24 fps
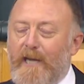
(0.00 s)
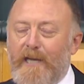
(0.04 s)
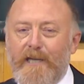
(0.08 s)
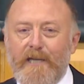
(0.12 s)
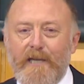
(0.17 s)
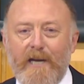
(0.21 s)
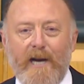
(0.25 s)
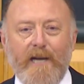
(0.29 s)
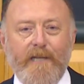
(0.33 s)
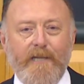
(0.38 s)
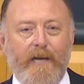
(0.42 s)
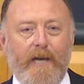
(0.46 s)

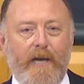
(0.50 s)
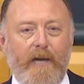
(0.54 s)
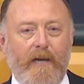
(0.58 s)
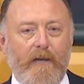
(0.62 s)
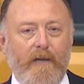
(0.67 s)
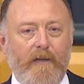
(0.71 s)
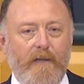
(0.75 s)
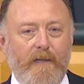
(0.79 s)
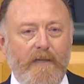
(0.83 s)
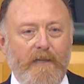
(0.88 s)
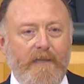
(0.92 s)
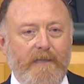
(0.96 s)

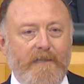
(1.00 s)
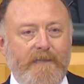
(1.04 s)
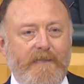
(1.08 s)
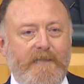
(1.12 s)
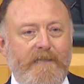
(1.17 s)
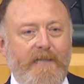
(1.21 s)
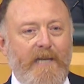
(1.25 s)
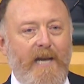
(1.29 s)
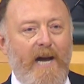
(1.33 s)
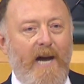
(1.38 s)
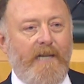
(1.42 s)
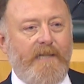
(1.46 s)
irade.
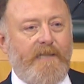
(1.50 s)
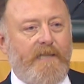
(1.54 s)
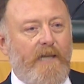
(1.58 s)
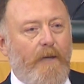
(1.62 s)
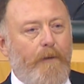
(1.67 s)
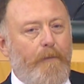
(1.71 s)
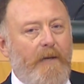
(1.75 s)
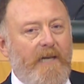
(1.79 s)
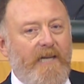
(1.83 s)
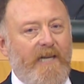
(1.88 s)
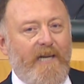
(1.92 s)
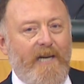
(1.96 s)

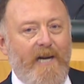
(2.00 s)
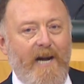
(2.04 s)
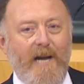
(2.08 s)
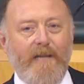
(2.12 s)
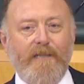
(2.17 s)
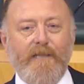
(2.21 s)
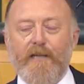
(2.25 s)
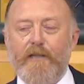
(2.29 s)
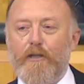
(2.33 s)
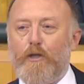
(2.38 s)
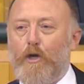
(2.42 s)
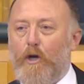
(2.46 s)
Siyasi bir
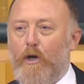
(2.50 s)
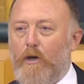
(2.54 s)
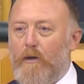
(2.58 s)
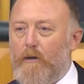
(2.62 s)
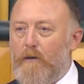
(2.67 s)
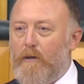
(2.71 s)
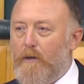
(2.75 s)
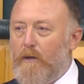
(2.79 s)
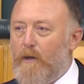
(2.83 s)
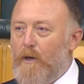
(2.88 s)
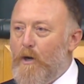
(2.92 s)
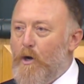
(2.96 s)
iradedir o.
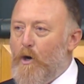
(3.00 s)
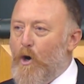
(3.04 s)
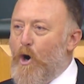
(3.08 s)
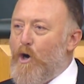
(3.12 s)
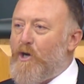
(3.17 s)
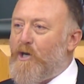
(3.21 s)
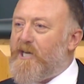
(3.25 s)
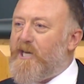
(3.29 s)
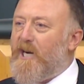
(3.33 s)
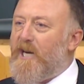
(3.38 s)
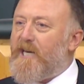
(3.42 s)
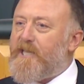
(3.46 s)

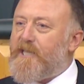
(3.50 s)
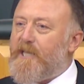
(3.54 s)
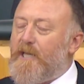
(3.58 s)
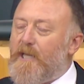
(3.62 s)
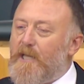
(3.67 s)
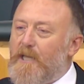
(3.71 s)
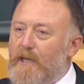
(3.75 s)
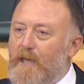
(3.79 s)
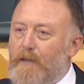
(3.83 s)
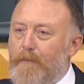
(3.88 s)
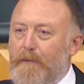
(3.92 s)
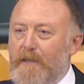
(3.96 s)
O 40
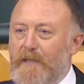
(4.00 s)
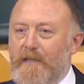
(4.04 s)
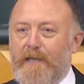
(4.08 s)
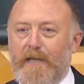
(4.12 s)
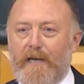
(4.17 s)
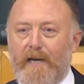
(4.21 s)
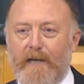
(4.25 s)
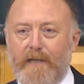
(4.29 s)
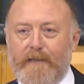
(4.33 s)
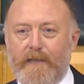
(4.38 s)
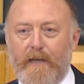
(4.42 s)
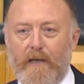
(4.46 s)
yıllık bir
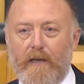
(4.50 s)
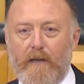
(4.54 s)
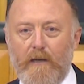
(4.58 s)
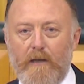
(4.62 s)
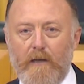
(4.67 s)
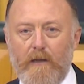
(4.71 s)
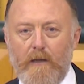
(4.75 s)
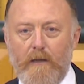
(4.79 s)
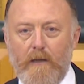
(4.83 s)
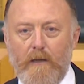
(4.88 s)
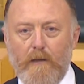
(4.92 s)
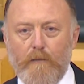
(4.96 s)
irade.
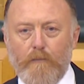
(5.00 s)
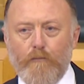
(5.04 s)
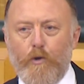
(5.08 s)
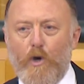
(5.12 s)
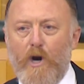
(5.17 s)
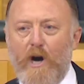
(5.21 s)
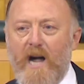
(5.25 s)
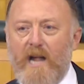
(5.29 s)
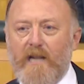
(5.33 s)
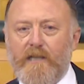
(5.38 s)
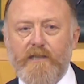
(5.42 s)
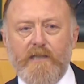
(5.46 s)

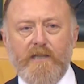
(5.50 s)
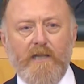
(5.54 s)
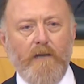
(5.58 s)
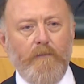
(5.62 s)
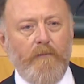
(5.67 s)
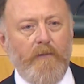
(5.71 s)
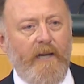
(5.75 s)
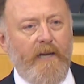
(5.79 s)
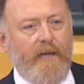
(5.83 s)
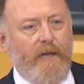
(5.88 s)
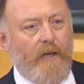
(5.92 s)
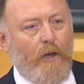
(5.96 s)
Bu halk
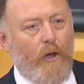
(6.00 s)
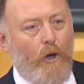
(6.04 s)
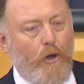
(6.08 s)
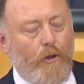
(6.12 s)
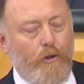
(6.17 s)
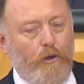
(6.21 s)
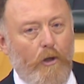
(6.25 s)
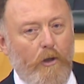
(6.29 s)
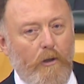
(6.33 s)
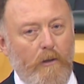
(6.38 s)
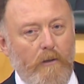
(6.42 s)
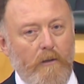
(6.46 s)
kimleri
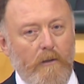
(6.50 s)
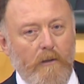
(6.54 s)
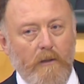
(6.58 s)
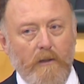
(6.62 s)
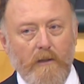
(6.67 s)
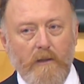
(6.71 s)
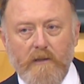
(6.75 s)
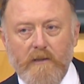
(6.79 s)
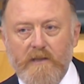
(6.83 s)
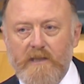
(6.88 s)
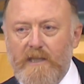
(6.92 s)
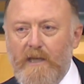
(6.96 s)
gördü?
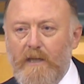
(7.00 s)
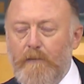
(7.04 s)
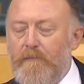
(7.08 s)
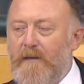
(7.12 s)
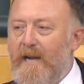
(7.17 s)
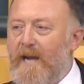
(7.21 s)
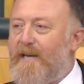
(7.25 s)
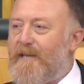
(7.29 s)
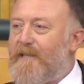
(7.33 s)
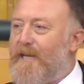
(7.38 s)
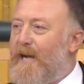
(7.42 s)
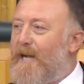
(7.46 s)

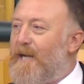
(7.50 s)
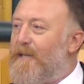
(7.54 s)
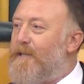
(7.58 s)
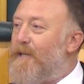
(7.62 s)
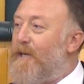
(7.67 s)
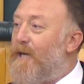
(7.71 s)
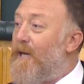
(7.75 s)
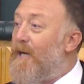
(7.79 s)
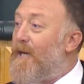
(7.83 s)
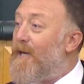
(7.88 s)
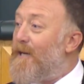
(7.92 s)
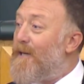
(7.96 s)
Kimler
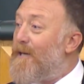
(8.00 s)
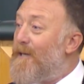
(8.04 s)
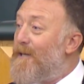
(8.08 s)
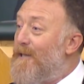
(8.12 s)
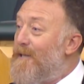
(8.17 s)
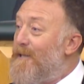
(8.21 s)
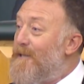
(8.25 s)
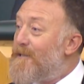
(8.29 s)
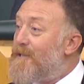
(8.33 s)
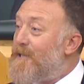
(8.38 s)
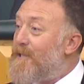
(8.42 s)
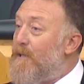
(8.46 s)
geldi?
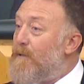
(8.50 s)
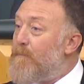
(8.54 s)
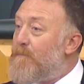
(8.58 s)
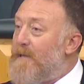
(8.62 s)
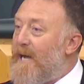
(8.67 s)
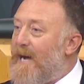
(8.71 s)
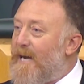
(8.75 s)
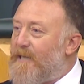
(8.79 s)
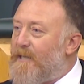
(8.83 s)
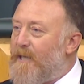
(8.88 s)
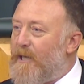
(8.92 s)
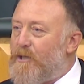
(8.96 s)

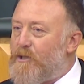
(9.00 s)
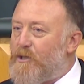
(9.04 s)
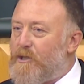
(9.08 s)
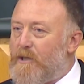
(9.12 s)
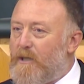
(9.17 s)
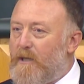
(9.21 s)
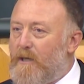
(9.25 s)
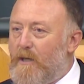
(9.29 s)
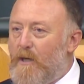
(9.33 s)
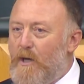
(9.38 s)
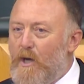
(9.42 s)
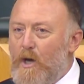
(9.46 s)
Kimler
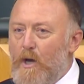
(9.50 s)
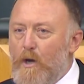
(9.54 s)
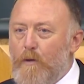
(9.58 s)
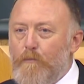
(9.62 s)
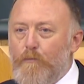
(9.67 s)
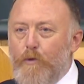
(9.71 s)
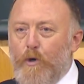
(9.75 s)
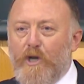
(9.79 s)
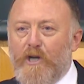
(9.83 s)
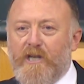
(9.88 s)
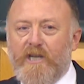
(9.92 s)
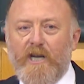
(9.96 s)
geçti?
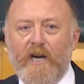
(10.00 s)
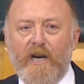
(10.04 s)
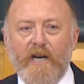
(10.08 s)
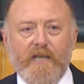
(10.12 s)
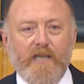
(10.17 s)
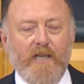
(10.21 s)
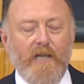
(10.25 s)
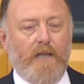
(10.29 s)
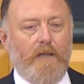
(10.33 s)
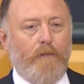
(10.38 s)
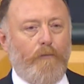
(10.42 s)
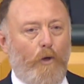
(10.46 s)
Bu
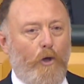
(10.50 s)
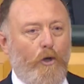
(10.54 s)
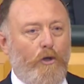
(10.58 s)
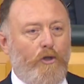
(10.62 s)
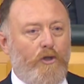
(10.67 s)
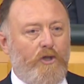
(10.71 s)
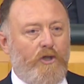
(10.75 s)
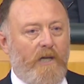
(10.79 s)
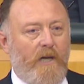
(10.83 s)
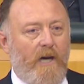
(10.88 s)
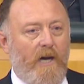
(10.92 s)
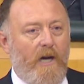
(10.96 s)
40 yıl
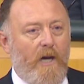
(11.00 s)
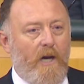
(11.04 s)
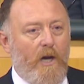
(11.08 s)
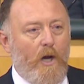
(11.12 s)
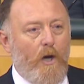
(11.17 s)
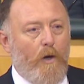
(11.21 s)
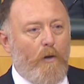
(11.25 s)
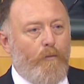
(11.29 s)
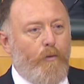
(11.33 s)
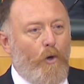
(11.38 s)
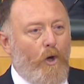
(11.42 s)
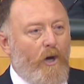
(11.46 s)
boyunca,
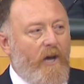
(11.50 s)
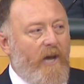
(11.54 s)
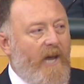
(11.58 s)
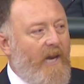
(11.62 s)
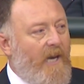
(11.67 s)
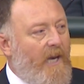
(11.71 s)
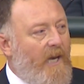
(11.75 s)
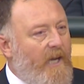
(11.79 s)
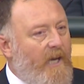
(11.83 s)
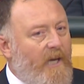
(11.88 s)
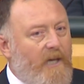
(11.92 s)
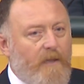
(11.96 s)
bu
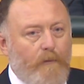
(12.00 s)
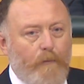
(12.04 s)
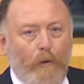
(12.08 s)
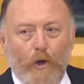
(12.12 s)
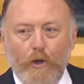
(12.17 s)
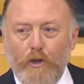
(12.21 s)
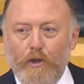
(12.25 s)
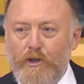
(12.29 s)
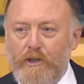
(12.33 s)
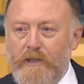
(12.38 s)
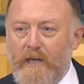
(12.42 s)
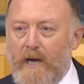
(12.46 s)
50 yıl
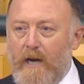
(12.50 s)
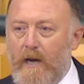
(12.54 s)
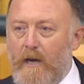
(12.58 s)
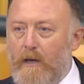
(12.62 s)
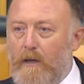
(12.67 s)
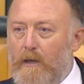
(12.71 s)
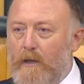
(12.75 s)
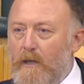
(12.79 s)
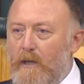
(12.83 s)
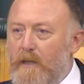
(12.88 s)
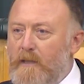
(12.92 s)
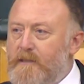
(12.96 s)

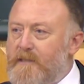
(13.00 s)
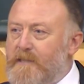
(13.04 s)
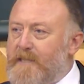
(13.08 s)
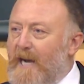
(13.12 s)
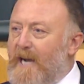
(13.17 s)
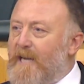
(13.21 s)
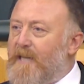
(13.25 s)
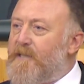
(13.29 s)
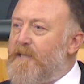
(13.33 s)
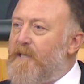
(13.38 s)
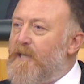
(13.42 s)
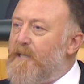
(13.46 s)
boyunca
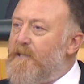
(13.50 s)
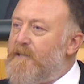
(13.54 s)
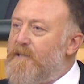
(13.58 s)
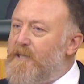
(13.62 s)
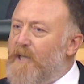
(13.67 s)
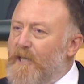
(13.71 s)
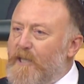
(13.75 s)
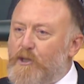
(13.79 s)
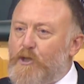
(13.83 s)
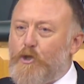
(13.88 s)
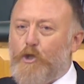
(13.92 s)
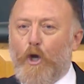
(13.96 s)
sen
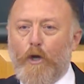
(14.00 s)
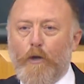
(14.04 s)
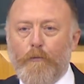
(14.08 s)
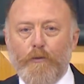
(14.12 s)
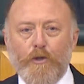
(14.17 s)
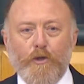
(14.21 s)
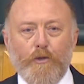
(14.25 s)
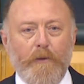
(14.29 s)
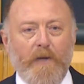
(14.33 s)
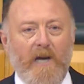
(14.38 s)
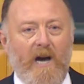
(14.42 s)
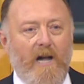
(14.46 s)
diz
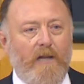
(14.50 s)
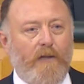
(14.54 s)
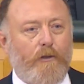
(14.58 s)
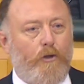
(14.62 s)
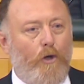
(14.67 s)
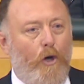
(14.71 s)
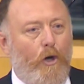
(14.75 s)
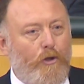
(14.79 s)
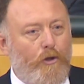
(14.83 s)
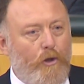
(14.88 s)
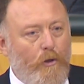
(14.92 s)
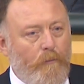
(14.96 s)
çökmüş bir halk
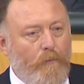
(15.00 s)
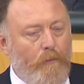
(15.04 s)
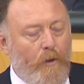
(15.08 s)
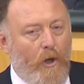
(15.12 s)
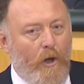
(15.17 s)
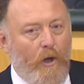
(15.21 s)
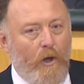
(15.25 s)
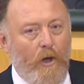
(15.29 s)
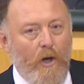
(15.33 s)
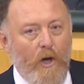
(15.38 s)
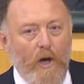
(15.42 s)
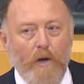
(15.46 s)
gördün
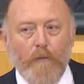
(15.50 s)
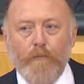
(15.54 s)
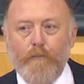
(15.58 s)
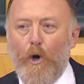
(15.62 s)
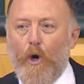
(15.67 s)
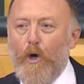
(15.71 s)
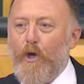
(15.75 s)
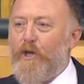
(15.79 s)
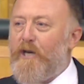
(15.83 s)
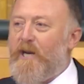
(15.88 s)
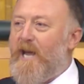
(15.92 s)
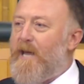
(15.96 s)
mü?
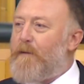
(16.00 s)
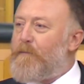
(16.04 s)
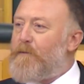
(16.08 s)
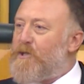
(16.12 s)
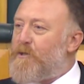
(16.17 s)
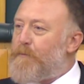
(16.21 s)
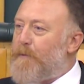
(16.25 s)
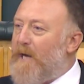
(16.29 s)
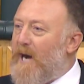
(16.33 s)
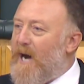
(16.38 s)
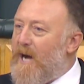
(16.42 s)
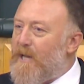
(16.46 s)
Boyun
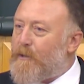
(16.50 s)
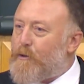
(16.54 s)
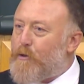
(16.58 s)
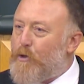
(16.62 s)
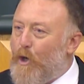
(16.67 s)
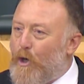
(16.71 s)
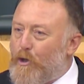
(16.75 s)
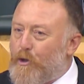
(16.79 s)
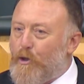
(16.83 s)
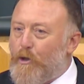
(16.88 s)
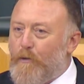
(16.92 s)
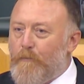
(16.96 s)
eğmiş bir halk
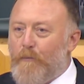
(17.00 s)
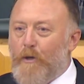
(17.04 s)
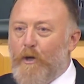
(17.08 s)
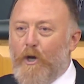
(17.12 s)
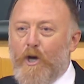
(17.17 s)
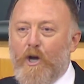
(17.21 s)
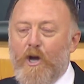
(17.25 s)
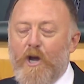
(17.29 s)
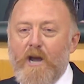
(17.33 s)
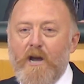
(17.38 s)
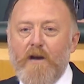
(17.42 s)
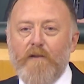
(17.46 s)
gördün
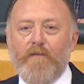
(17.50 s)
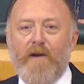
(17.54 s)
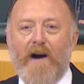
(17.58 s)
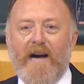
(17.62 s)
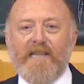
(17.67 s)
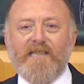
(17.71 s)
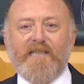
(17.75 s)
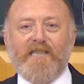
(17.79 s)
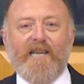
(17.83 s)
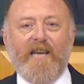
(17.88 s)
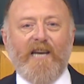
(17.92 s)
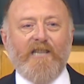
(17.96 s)
mü?
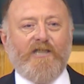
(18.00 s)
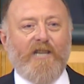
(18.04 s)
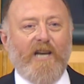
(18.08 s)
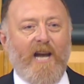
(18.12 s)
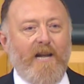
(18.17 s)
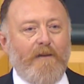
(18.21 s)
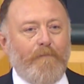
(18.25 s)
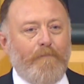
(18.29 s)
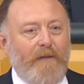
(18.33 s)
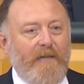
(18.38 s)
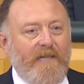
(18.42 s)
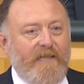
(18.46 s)

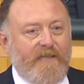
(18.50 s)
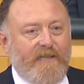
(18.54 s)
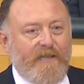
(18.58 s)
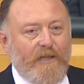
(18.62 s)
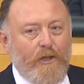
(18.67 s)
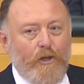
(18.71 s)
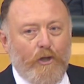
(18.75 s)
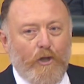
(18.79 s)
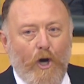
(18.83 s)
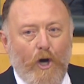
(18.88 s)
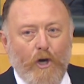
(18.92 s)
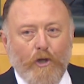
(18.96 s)
Vazgeçen
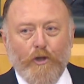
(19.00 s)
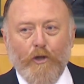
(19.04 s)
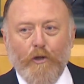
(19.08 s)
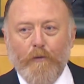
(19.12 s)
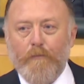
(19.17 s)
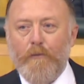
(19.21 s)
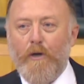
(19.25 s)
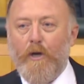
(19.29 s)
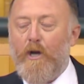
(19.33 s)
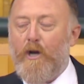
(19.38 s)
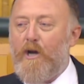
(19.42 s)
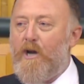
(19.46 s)
birisini
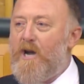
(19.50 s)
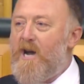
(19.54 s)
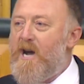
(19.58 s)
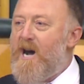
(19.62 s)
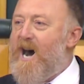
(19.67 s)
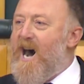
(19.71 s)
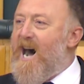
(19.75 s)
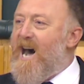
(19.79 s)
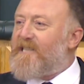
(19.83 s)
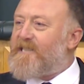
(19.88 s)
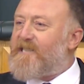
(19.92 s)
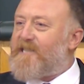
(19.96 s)
gördün mü?
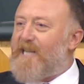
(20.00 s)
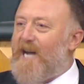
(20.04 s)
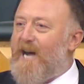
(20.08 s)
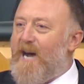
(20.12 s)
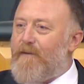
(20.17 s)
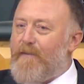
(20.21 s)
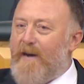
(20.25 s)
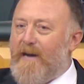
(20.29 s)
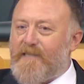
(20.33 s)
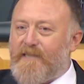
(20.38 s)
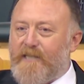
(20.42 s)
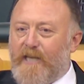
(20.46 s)

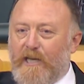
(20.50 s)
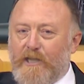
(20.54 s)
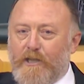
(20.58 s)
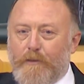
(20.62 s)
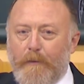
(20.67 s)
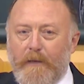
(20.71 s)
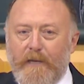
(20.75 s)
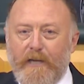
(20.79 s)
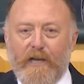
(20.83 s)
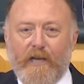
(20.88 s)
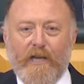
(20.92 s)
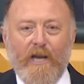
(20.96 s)
Asla
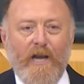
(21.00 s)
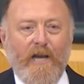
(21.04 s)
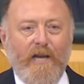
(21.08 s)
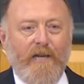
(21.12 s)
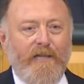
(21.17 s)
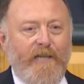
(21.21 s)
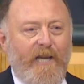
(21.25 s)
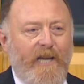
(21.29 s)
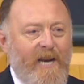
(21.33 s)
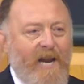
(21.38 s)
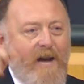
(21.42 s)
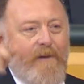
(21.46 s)
vazgeçmedik.
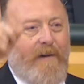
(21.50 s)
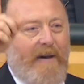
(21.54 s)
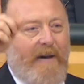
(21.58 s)
Yine